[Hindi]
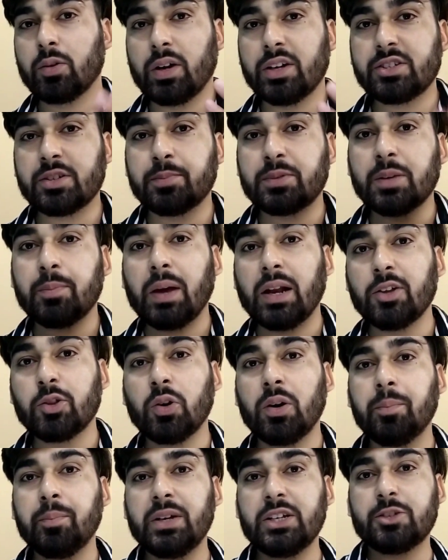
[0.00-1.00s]
तो गाइज सबसे पहले तो
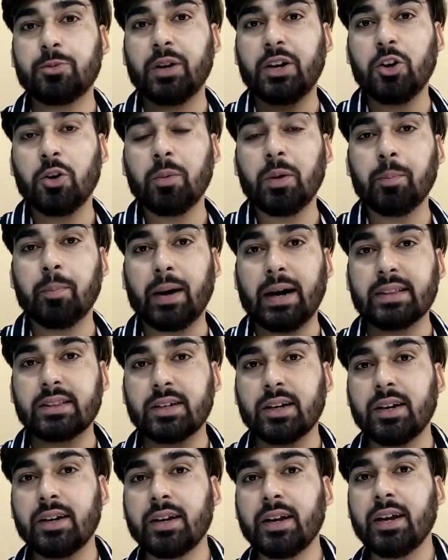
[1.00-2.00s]
हम इस वीडियो में बात
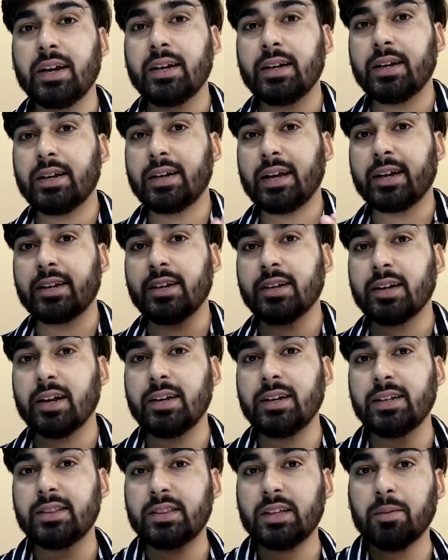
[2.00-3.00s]
करेंगे
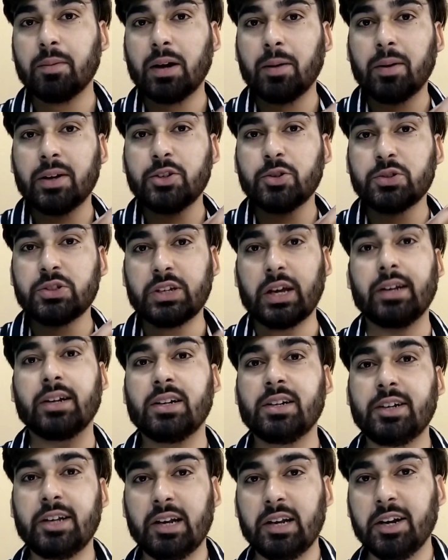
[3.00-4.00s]
टेक्निकल नित्य बाबा जो
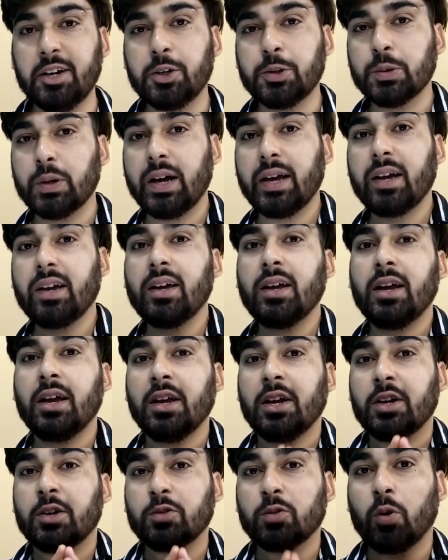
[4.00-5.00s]
चैनल डिलीट हुआ है
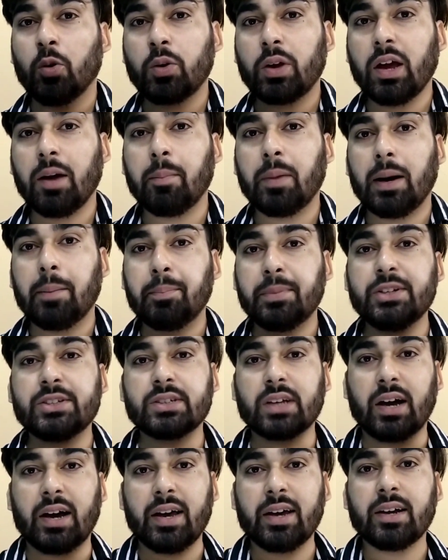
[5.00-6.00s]
वो क्या
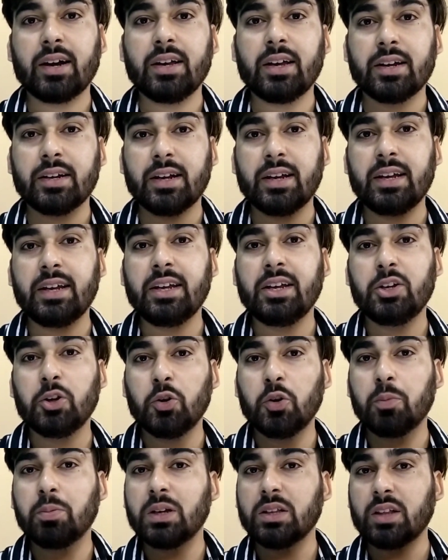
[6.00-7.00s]
वापस आएगा या नहीं
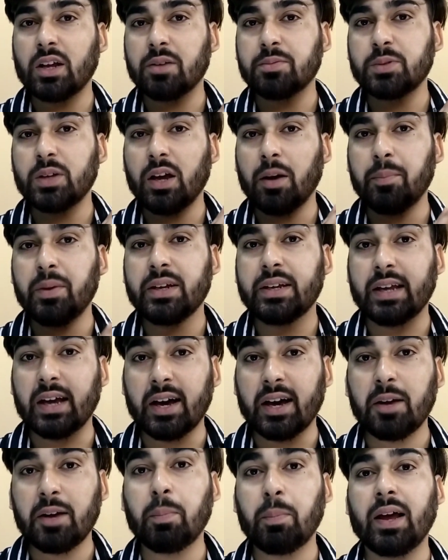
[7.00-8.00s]
यूट्यूब की तरफ से अभी
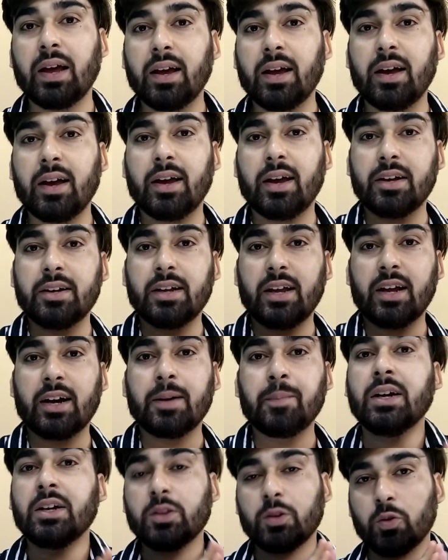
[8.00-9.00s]
क्या रिप्लाई आया है नया
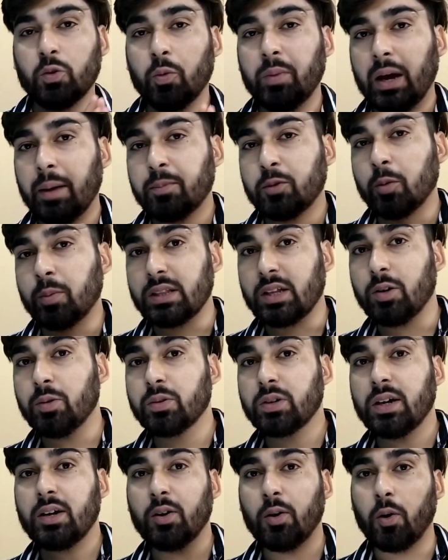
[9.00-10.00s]
तो वो मैं आपको
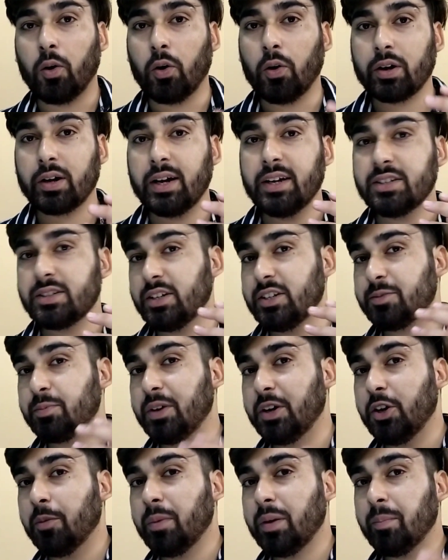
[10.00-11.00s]
बताऊंगा और गाइज
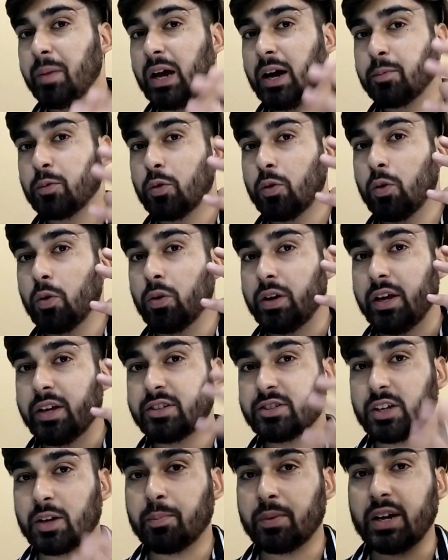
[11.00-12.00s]
इस वीडियो में मैं आपको
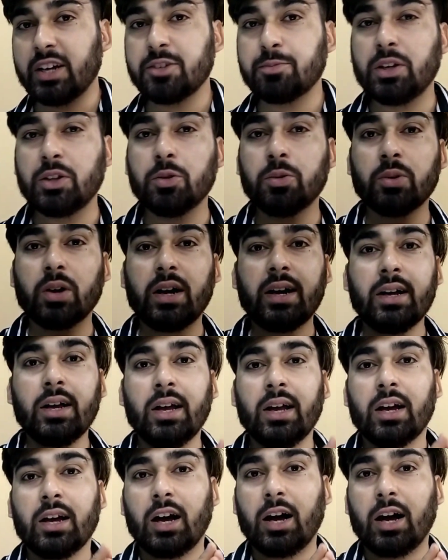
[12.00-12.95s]
एक सरप्राइज़ भी दूंगा